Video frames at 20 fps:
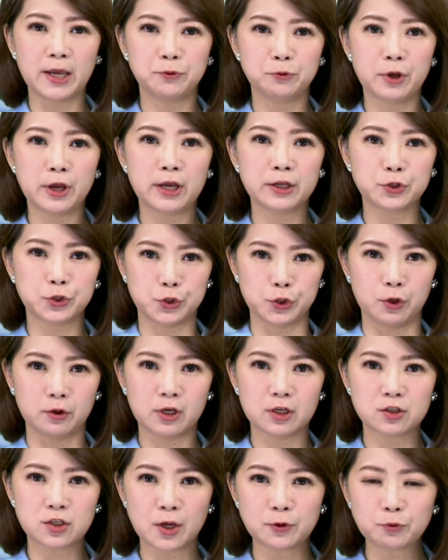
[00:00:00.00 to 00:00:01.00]
约
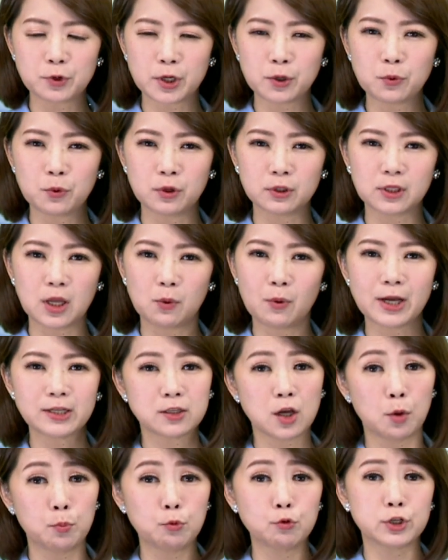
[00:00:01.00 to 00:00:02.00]
九个成员国的
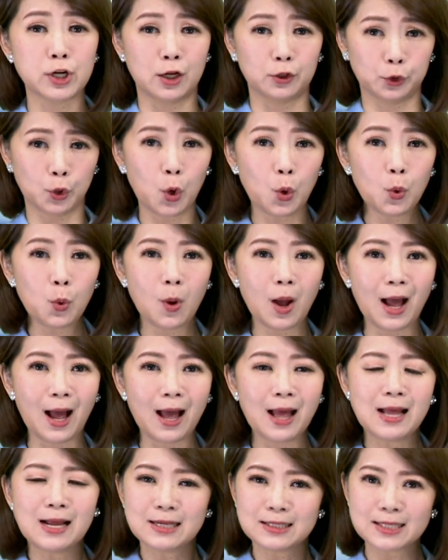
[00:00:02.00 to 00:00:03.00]
外交部长通
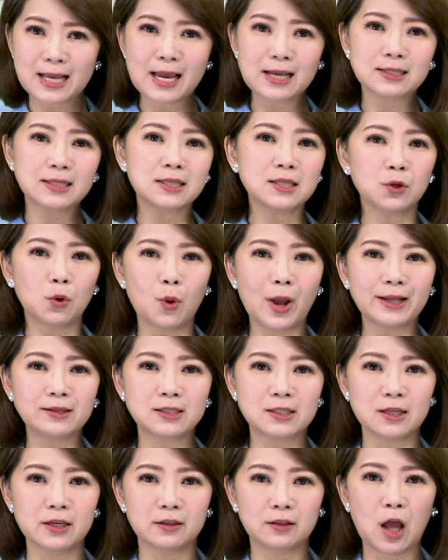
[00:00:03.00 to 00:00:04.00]
话，再次
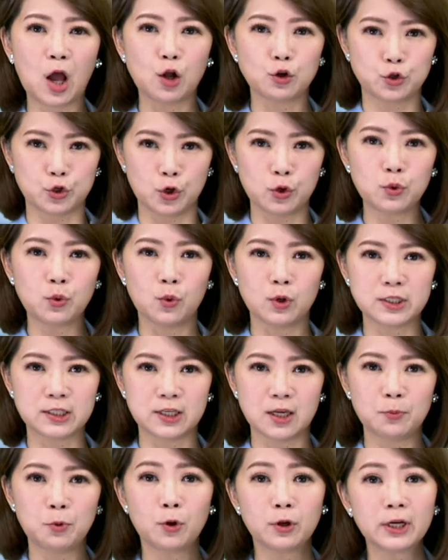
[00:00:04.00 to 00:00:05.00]
关切到中国
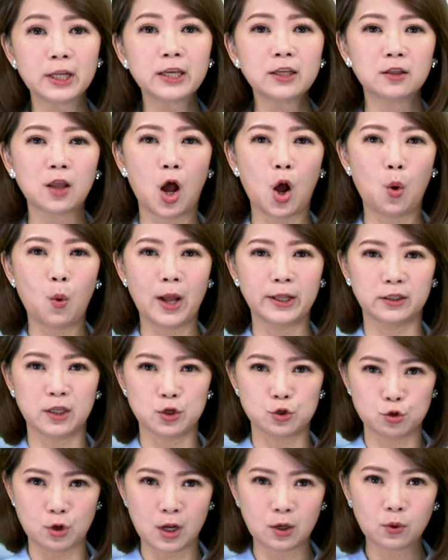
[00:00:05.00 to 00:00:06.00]
胁迫立陶宛
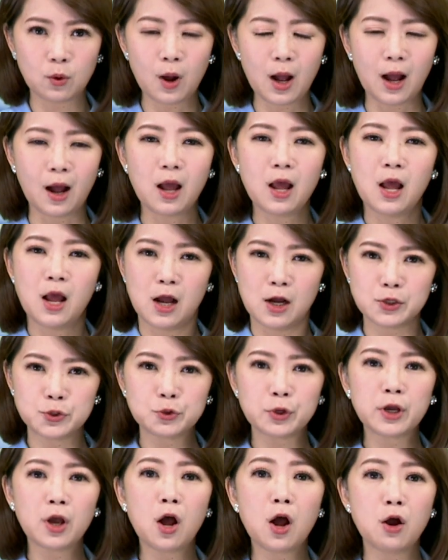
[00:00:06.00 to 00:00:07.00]
的状况。而
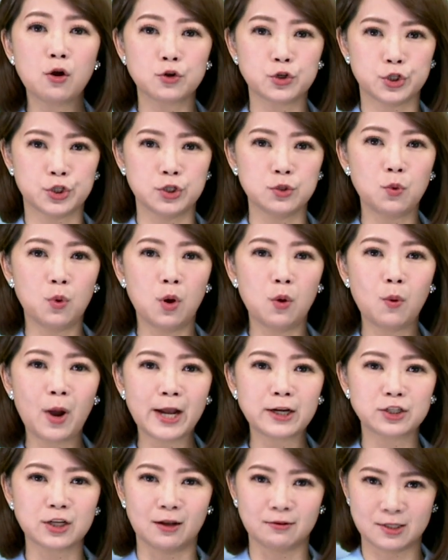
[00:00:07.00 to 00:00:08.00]
最后，十国
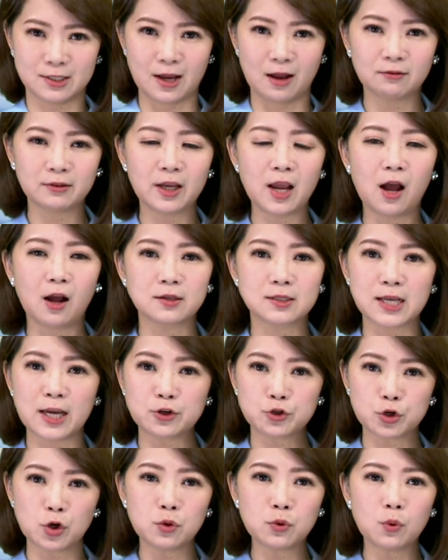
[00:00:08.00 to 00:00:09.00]
外长强调，
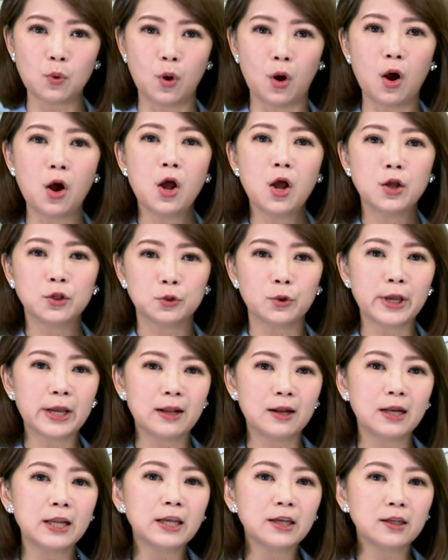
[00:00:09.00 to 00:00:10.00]
在中国
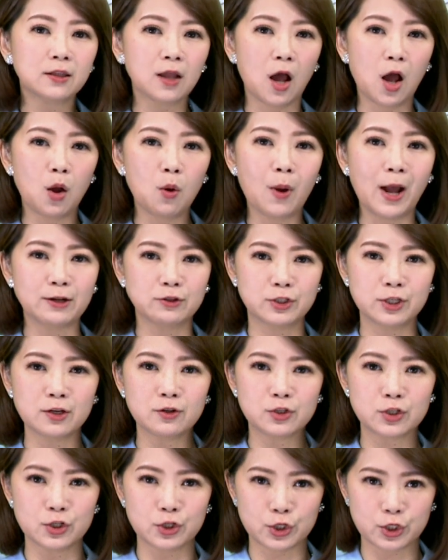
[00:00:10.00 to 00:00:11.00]
对立陶宛
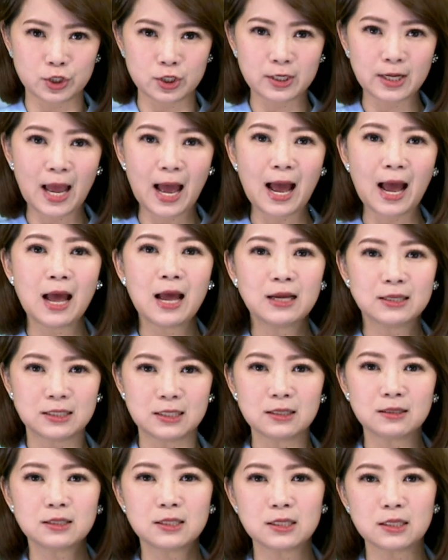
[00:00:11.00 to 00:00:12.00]
政治施压、
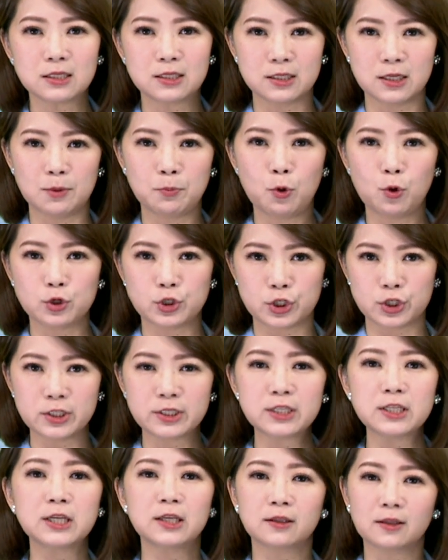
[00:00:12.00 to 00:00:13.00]
经济胁迫
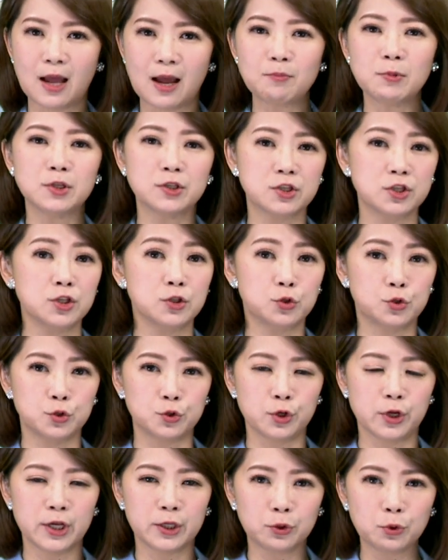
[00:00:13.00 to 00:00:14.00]
之际，他们是
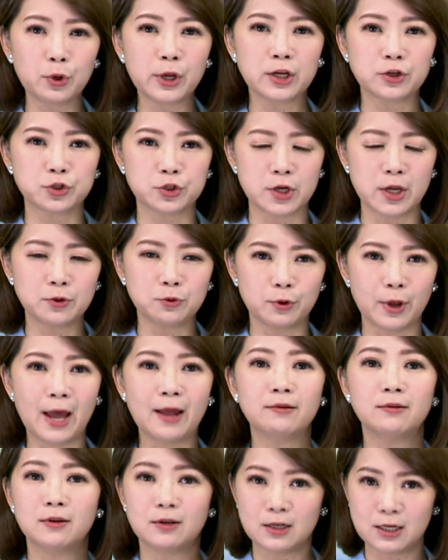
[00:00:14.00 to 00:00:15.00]
绝对声
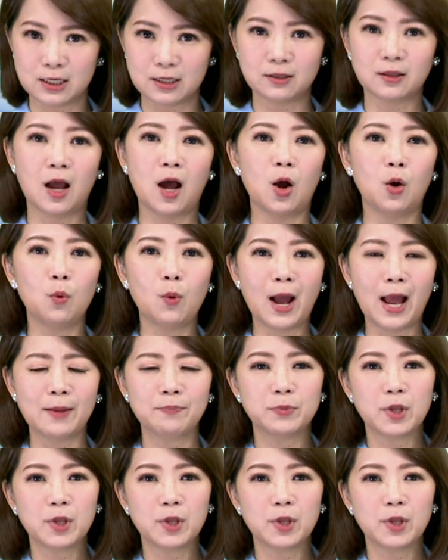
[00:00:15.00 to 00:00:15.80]
援立陶宛。